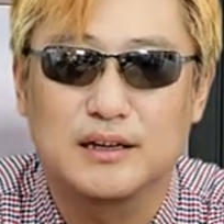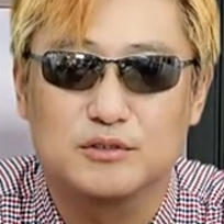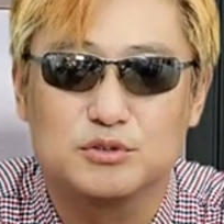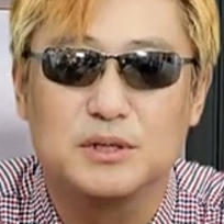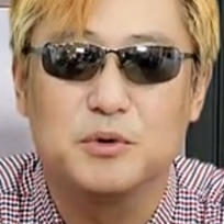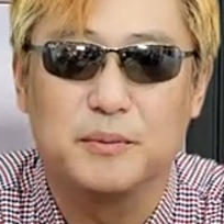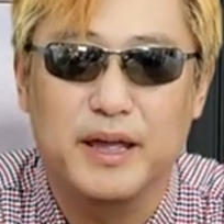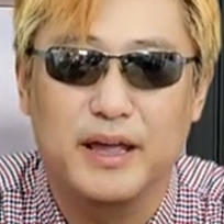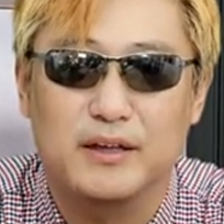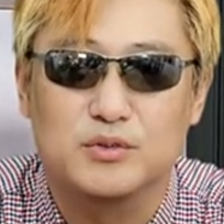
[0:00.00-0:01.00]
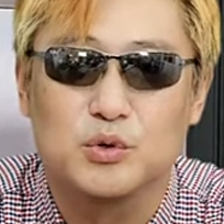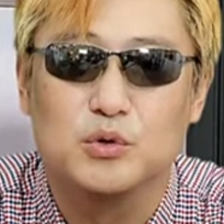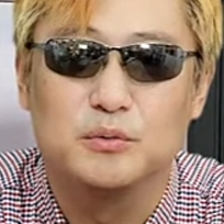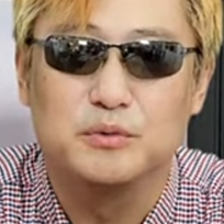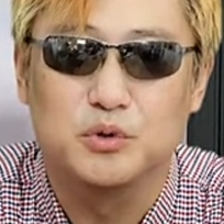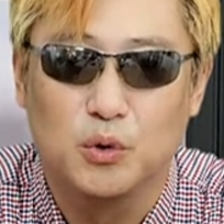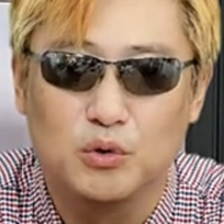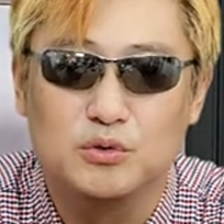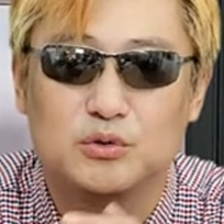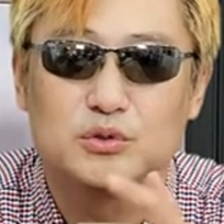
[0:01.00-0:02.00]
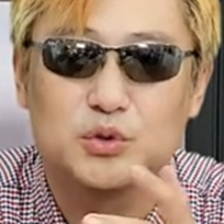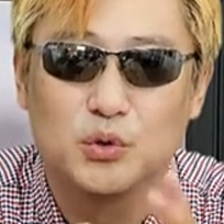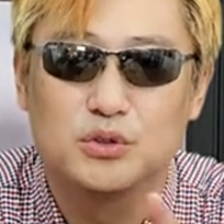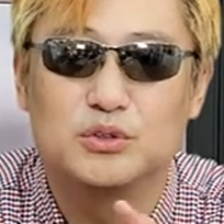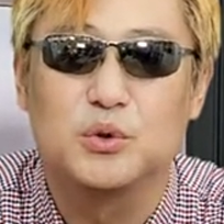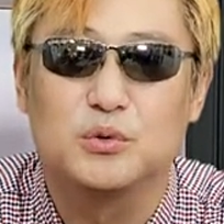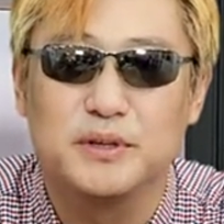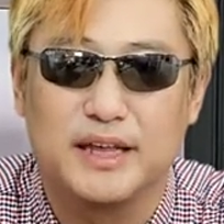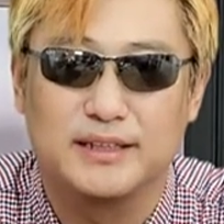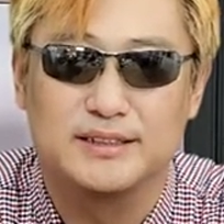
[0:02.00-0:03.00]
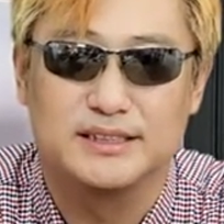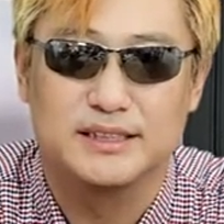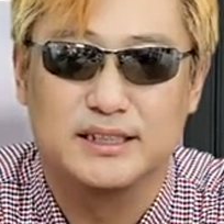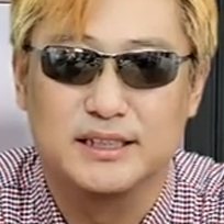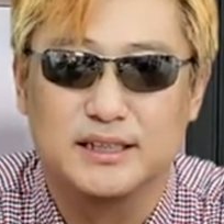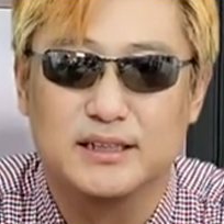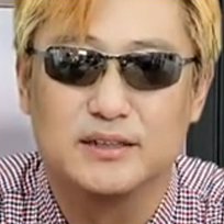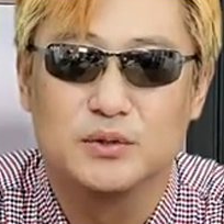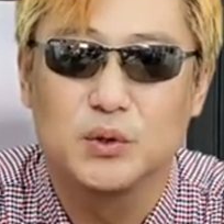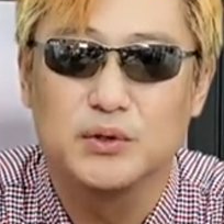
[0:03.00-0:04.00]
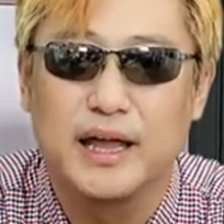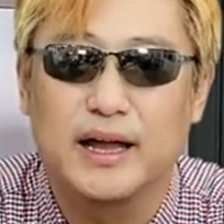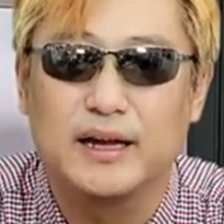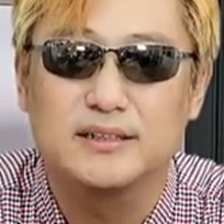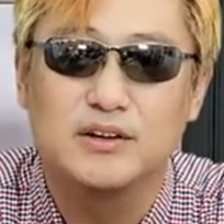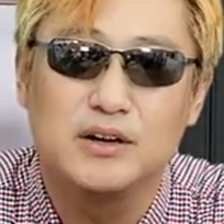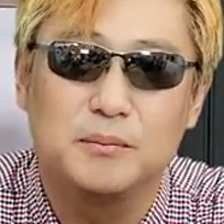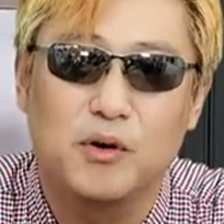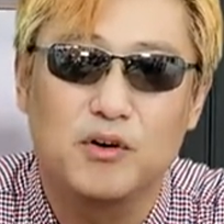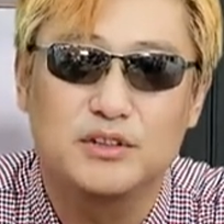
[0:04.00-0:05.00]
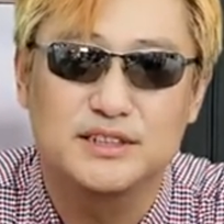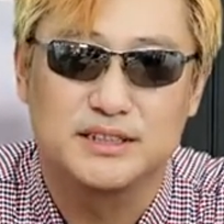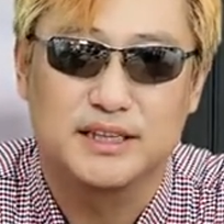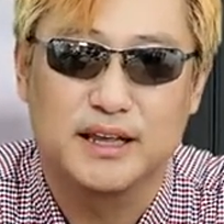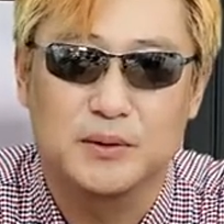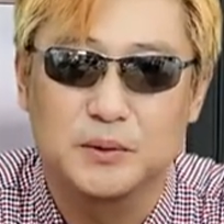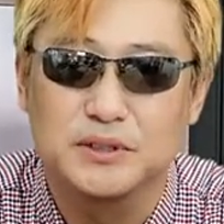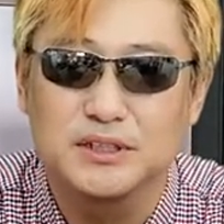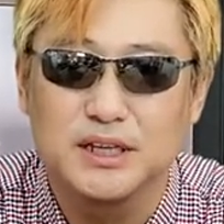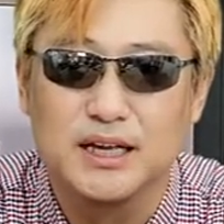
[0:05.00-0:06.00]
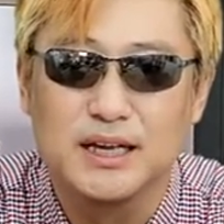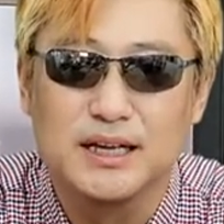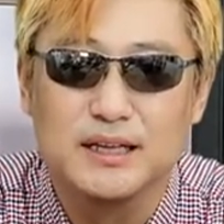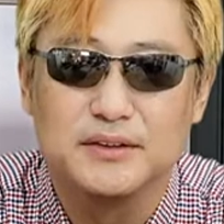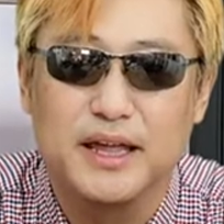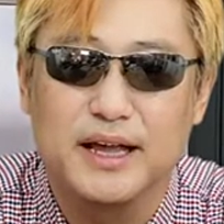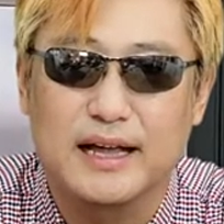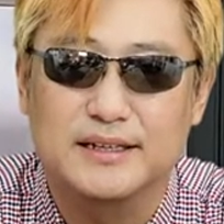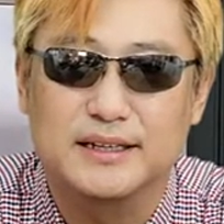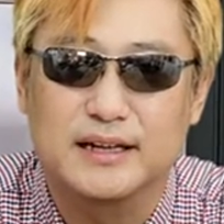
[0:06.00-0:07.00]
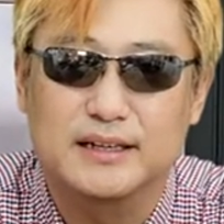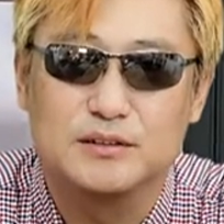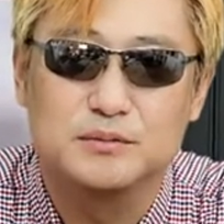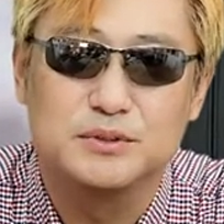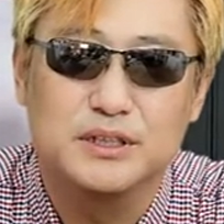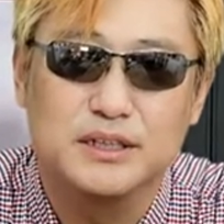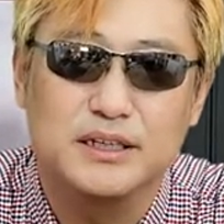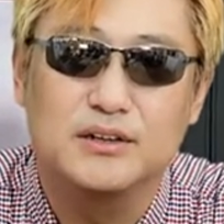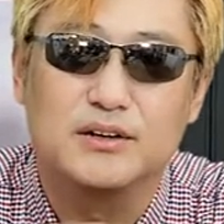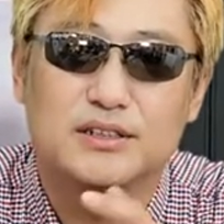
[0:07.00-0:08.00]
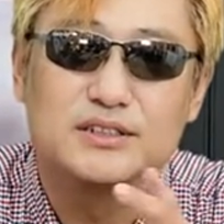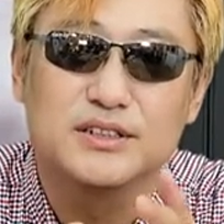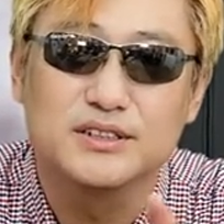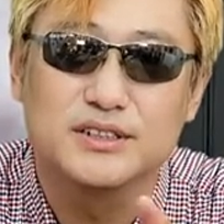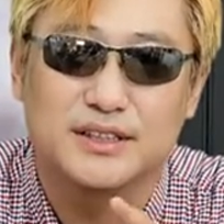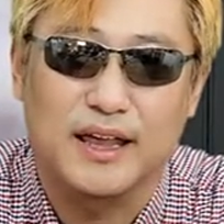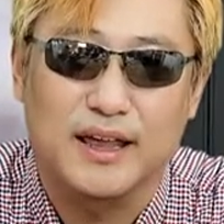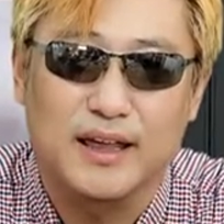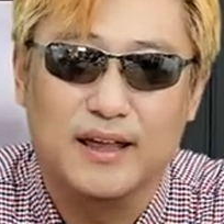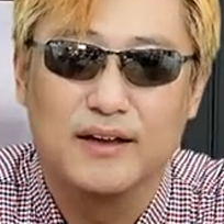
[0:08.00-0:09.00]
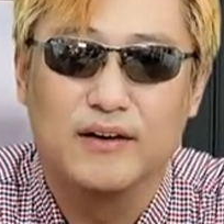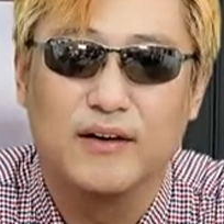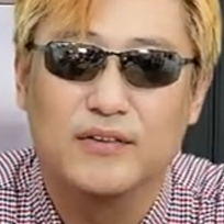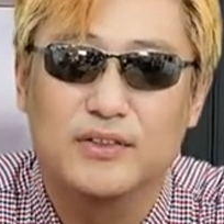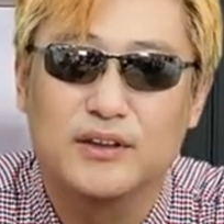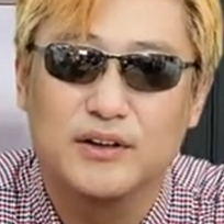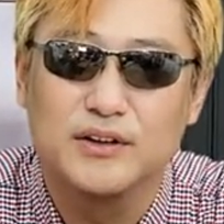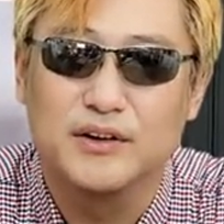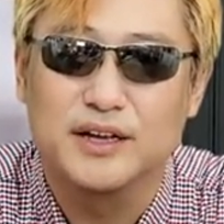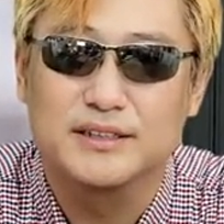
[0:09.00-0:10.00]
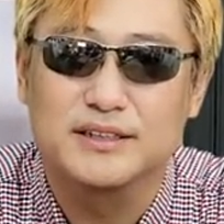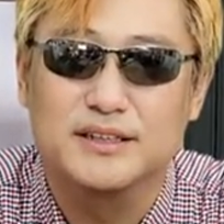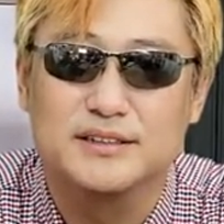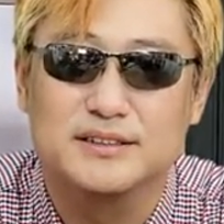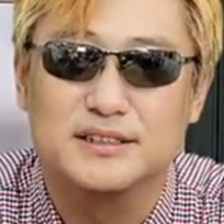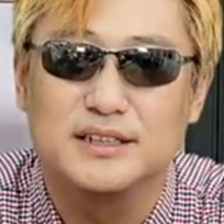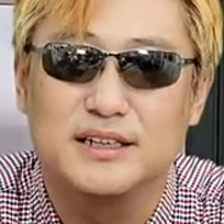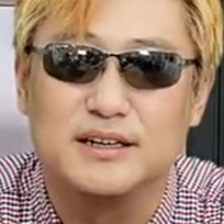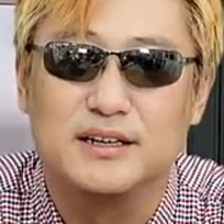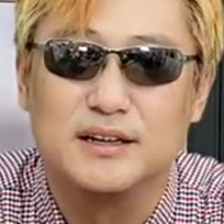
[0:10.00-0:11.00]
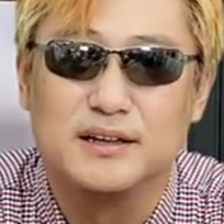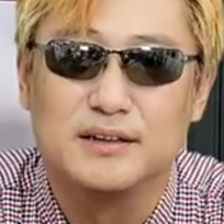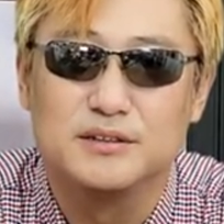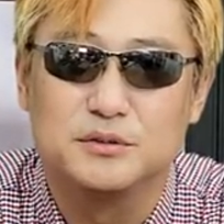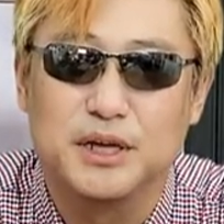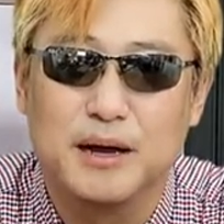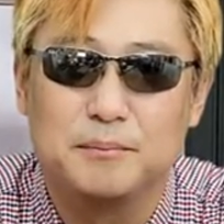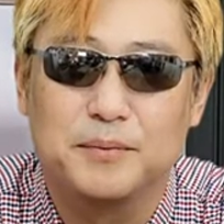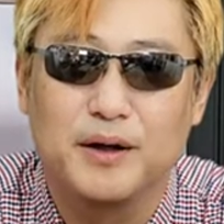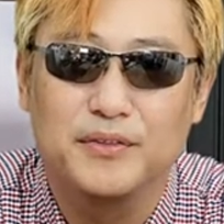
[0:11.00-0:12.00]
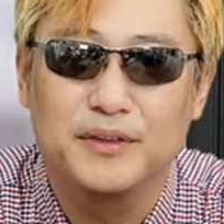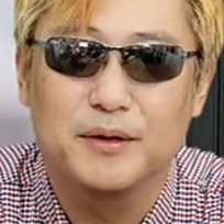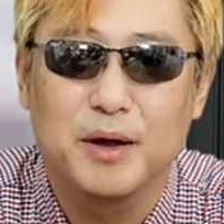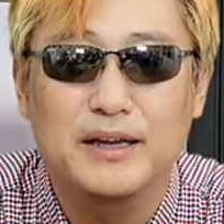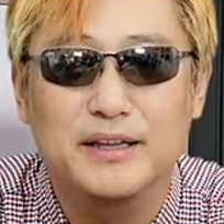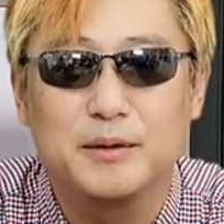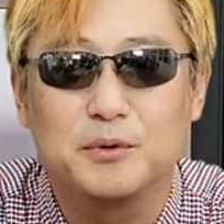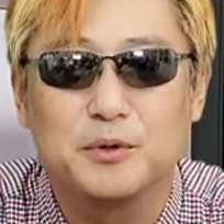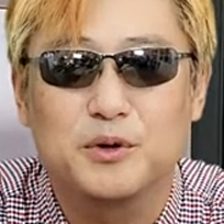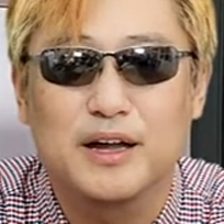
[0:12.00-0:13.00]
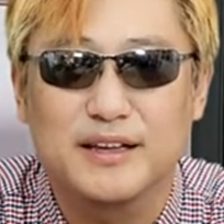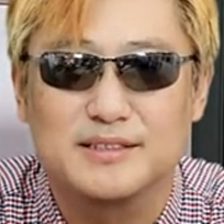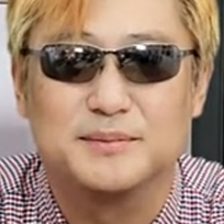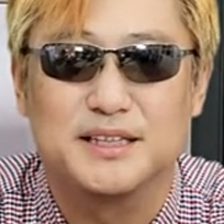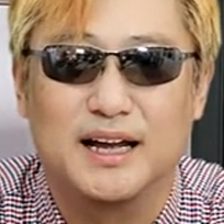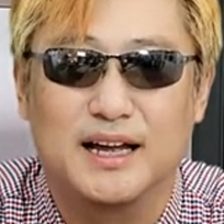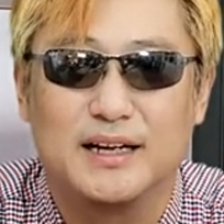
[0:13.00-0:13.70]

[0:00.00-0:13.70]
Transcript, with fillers: 우리 몸에 좋은, 도, 좋은 도움이 되는지 또 내가 그걸 먹었을 때 또는 내 가장 가까운 분이 이걸 드셨을 때 어떤 영향들이 있는지를 우리 한번 확인해 보도록 하겠습니다.